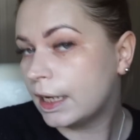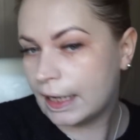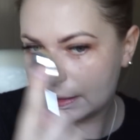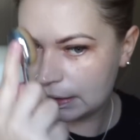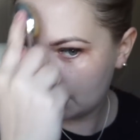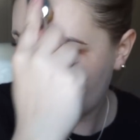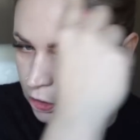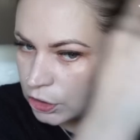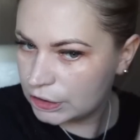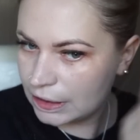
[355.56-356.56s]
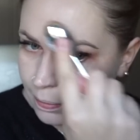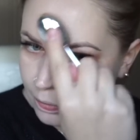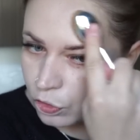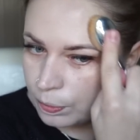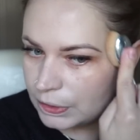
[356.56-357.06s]
Artist Brush.
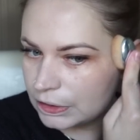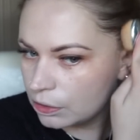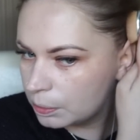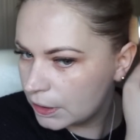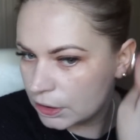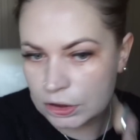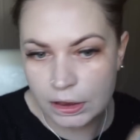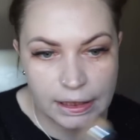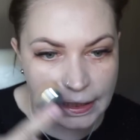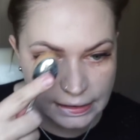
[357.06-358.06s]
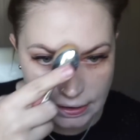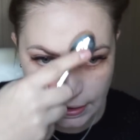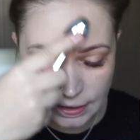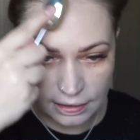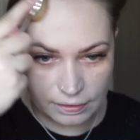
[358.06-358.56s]
Chciałabym kupić sobie jeszcze ten e,
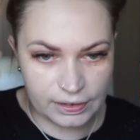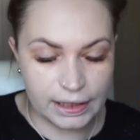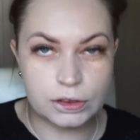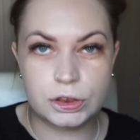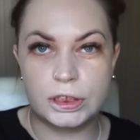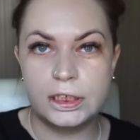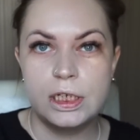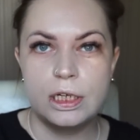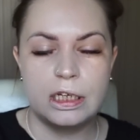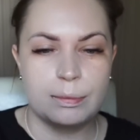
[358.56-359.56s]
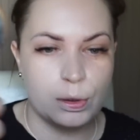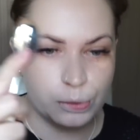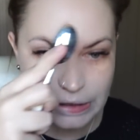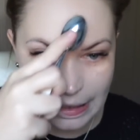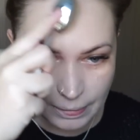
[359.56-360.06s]
większy, chyba
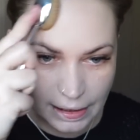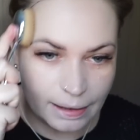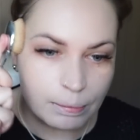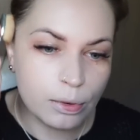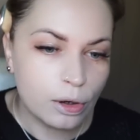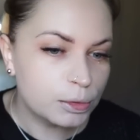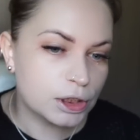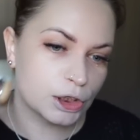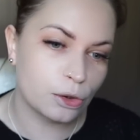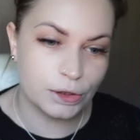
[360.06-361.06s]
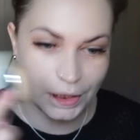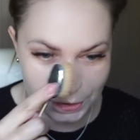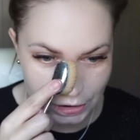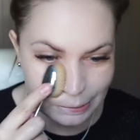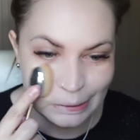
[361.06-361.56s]
ósemkę, bo myślę, że on
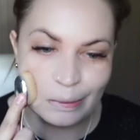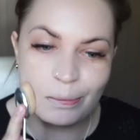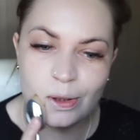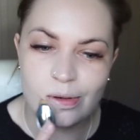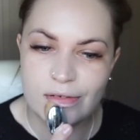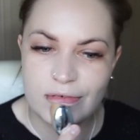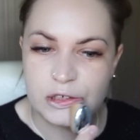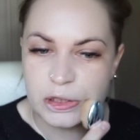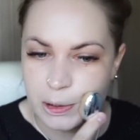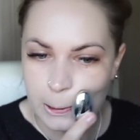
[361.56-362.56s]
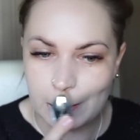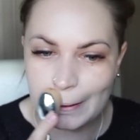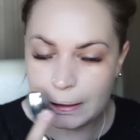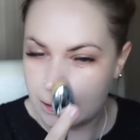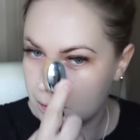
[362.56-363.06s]
jeszcze szybciej by podkład właśnie e,